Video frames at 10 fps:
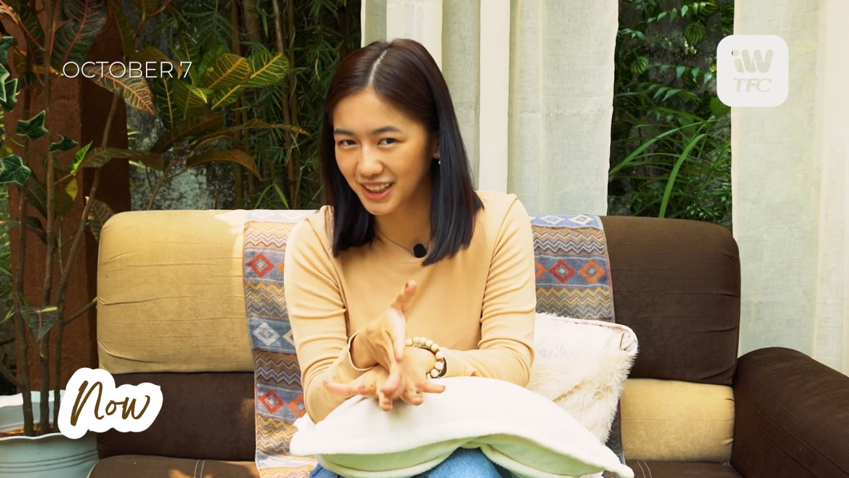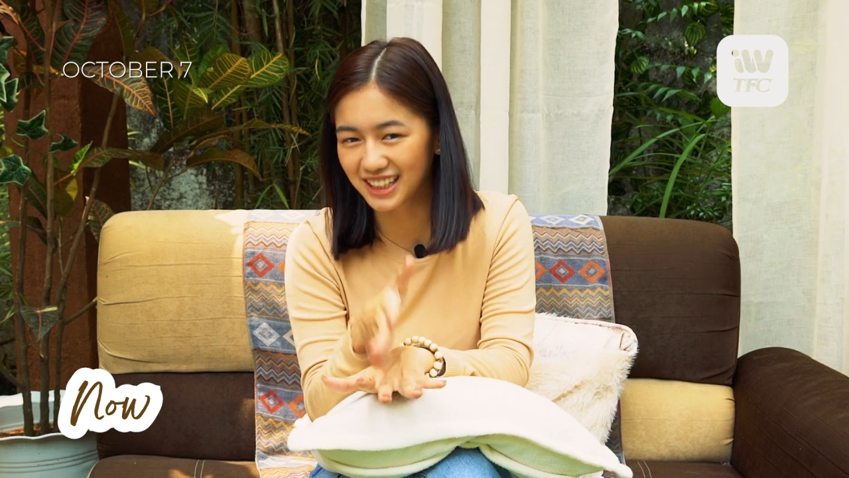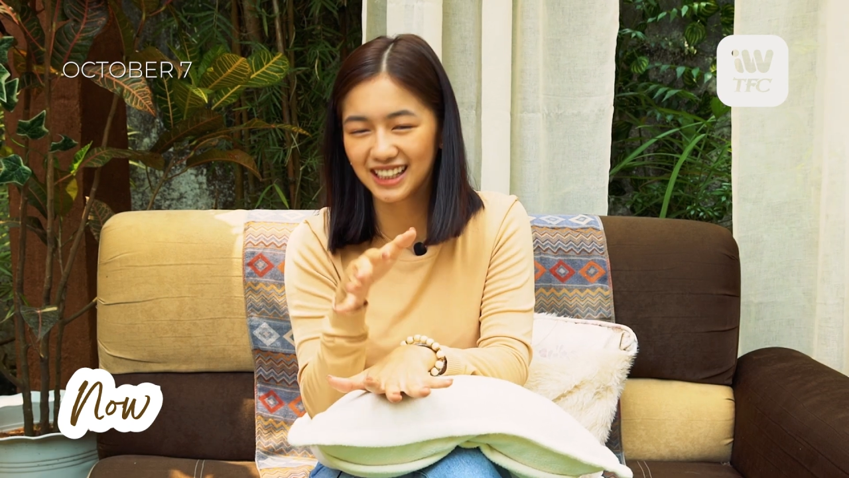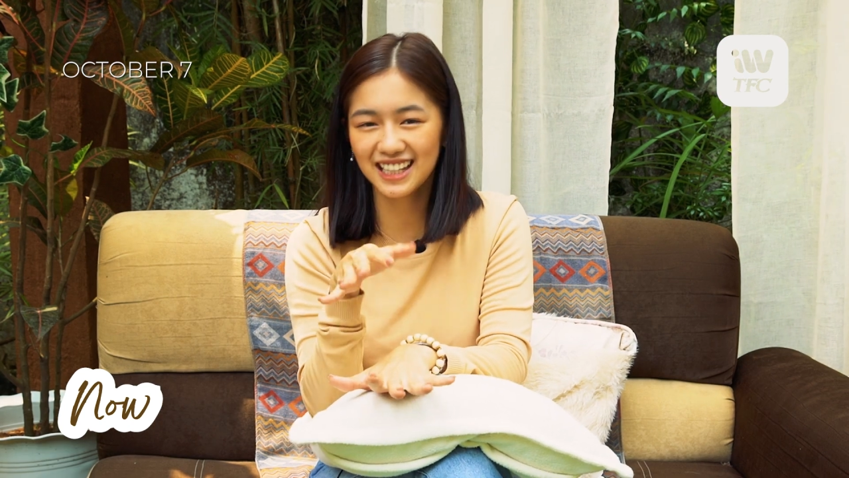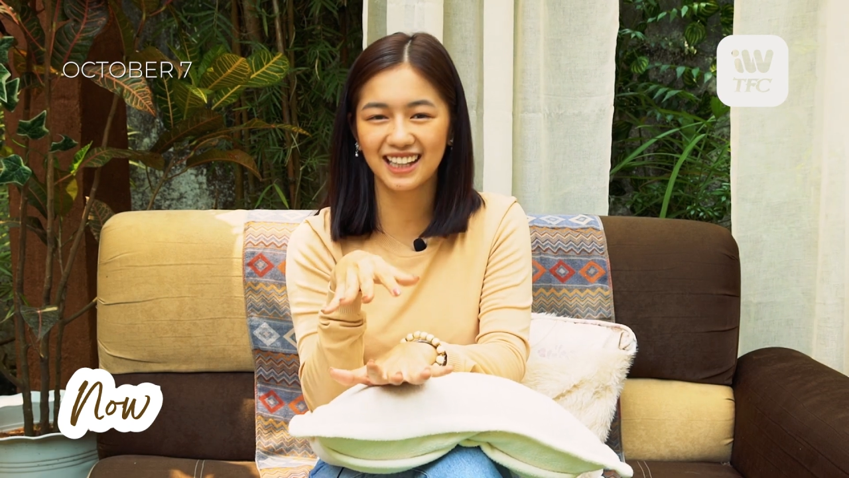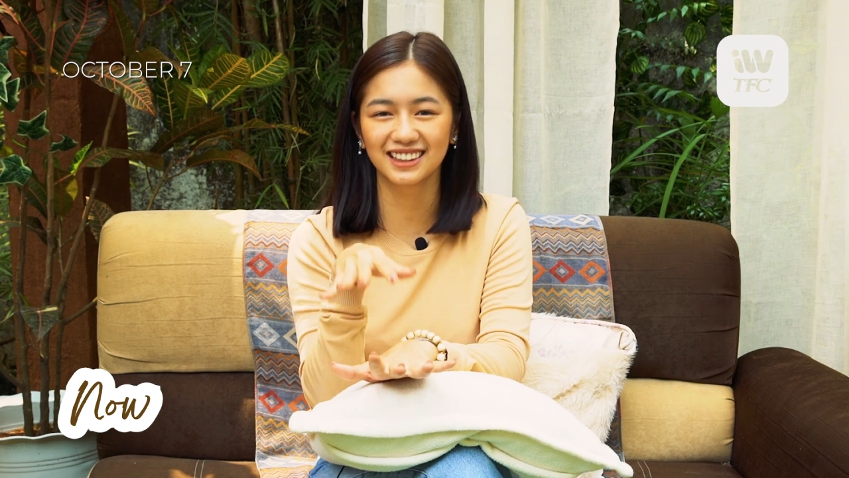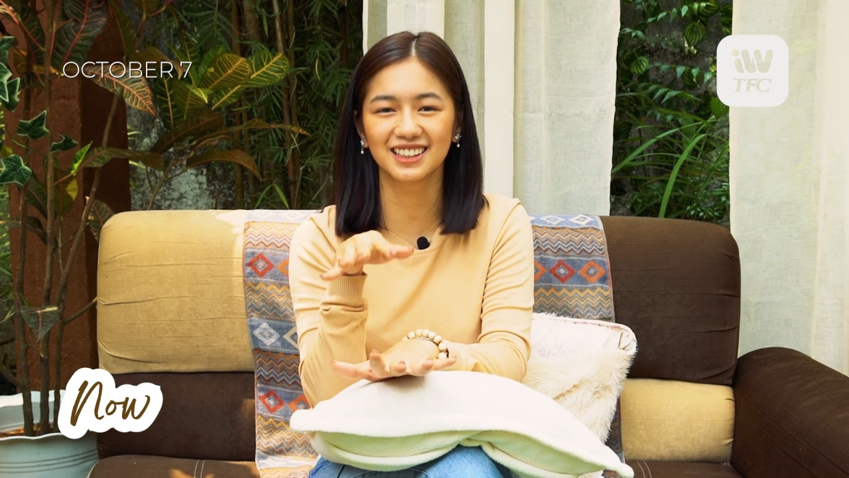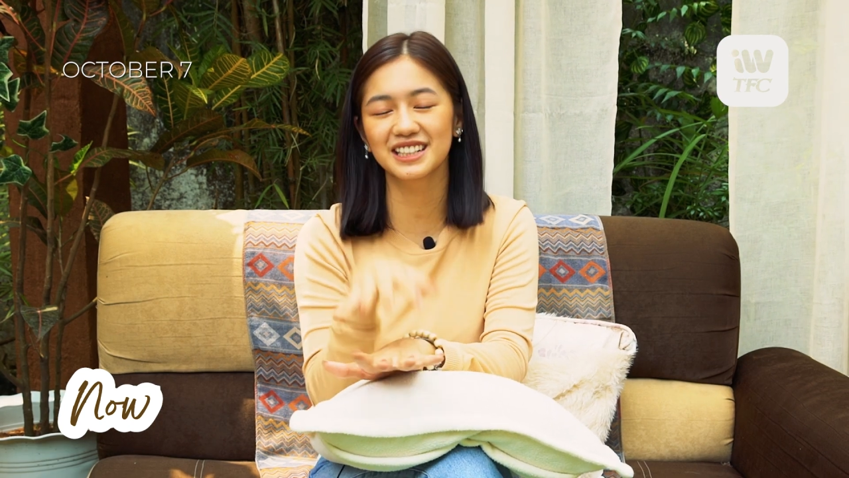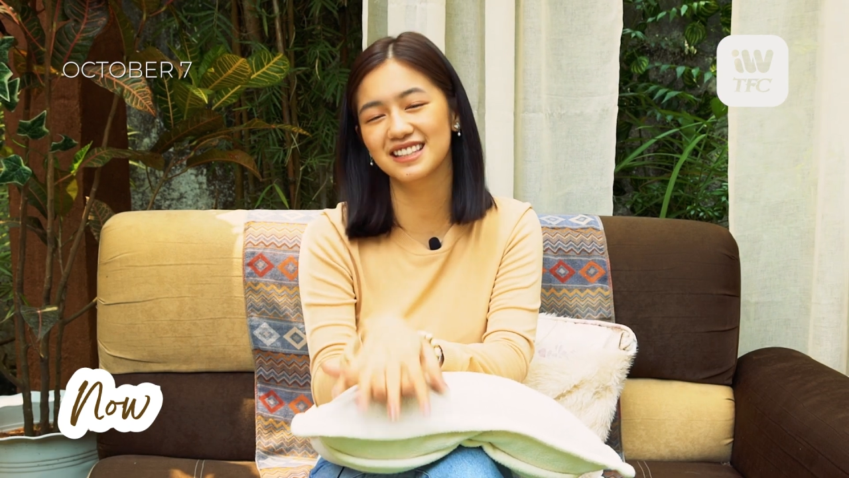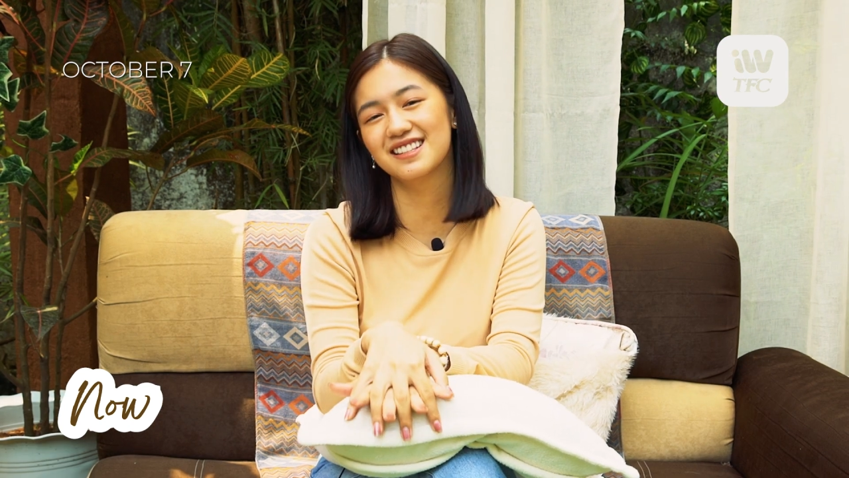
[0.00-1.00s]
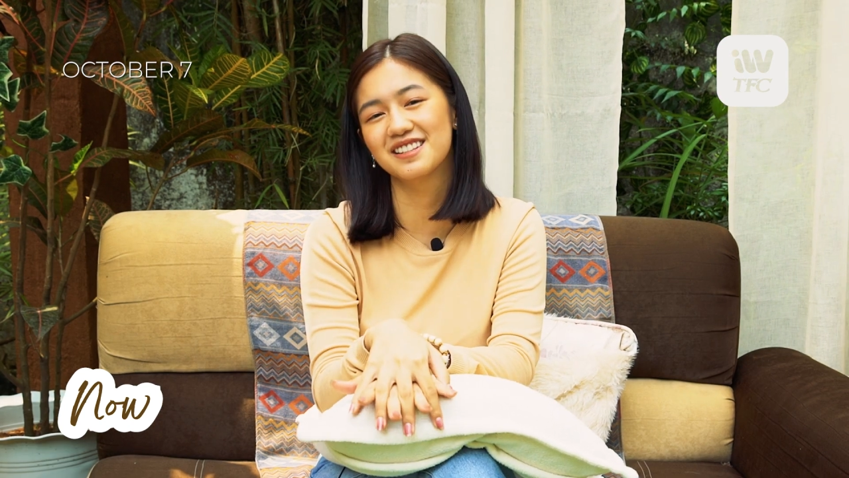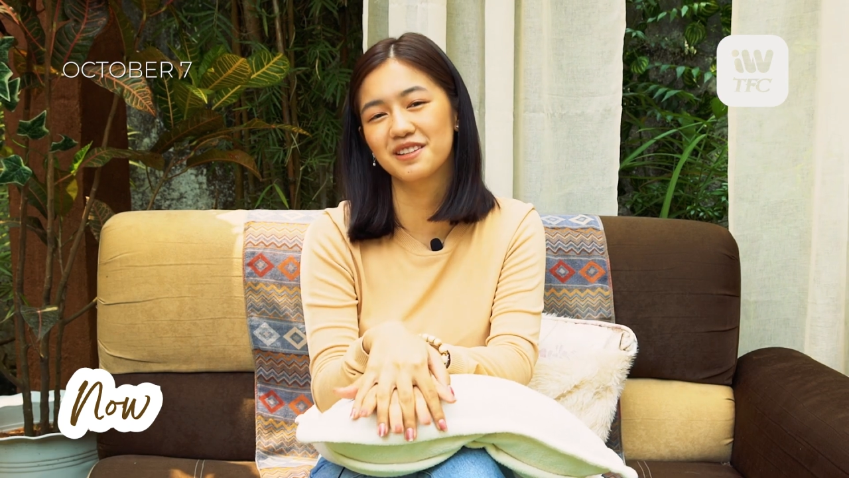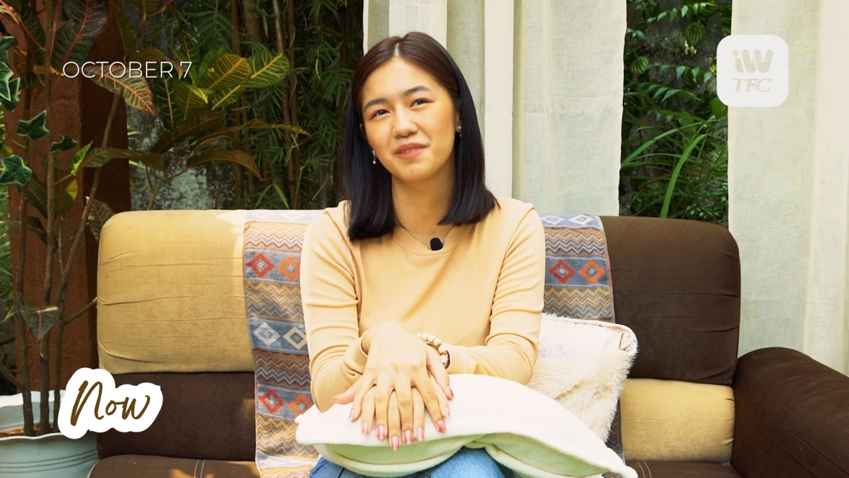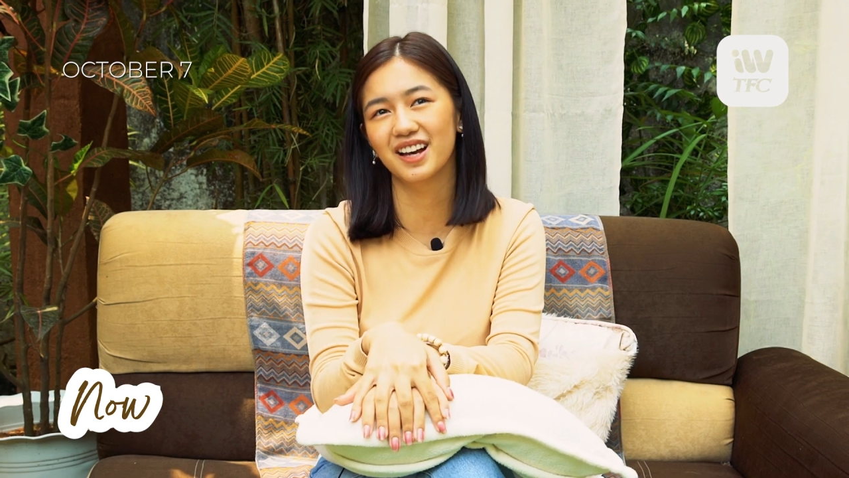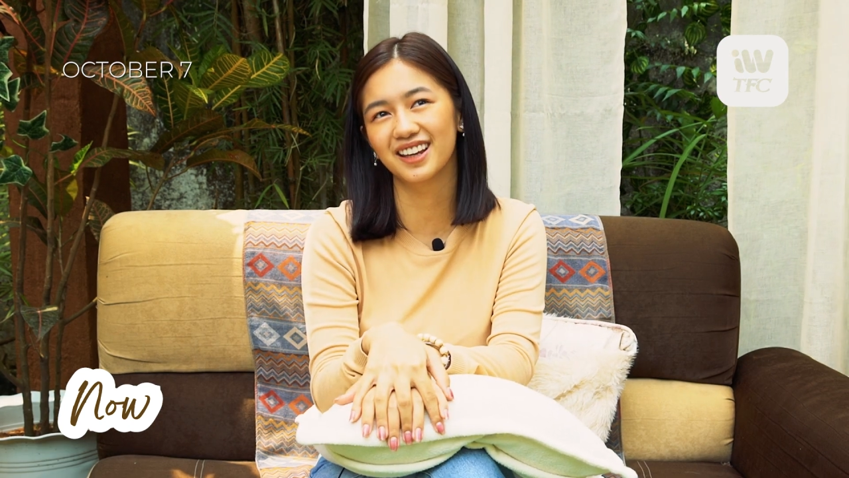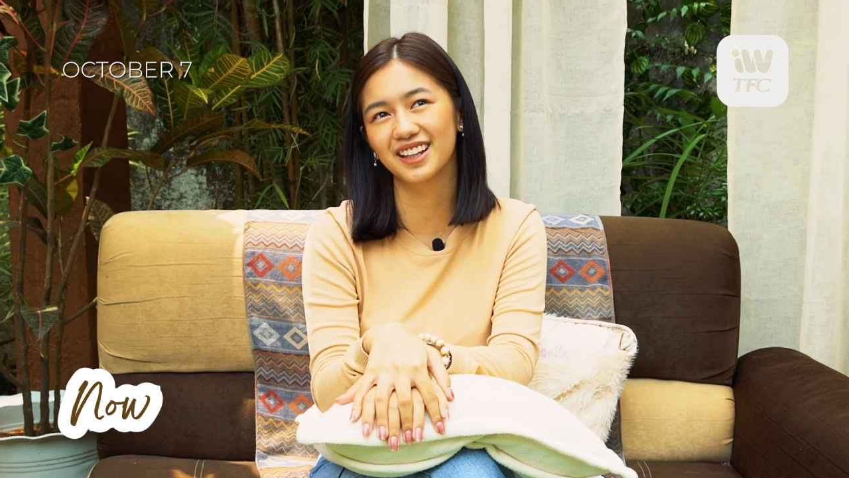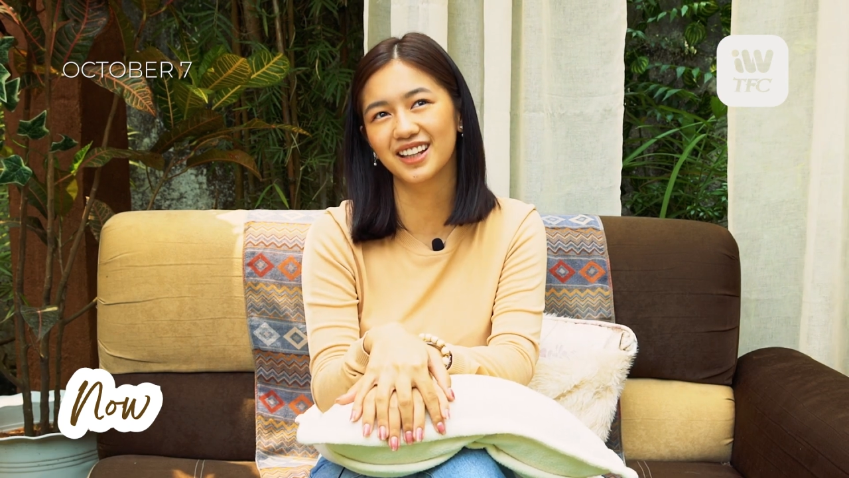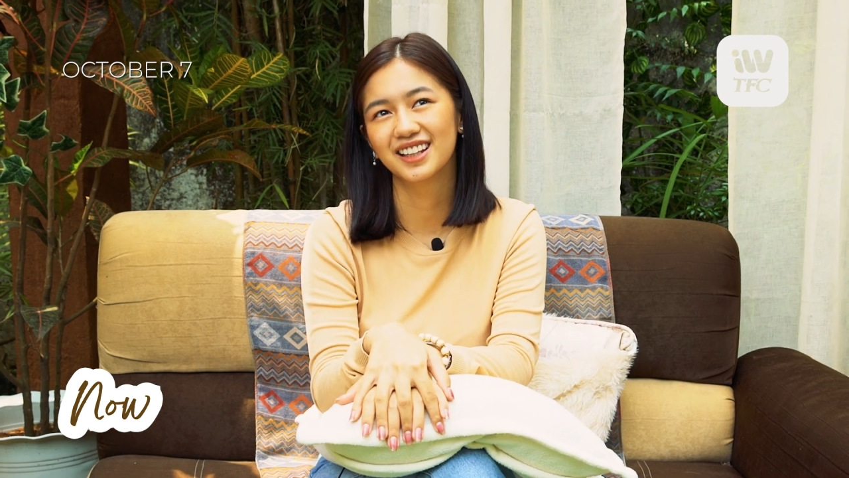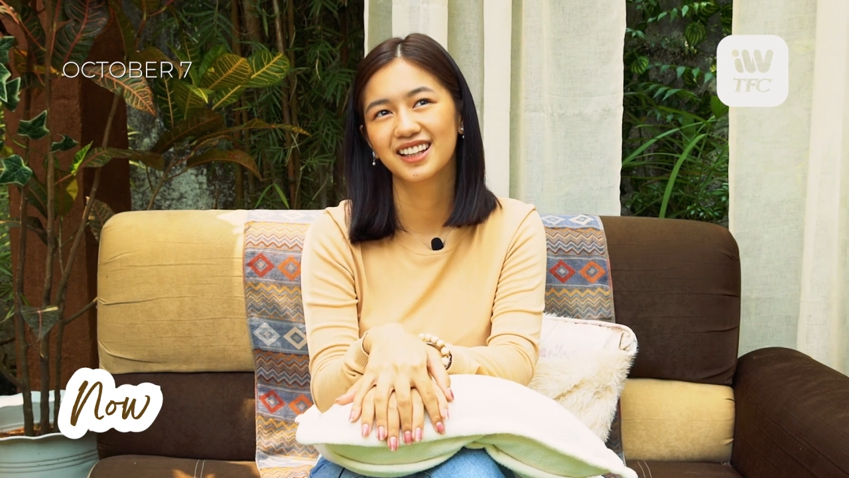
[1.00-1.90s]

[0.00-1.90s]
hindi lahat ng criticism ay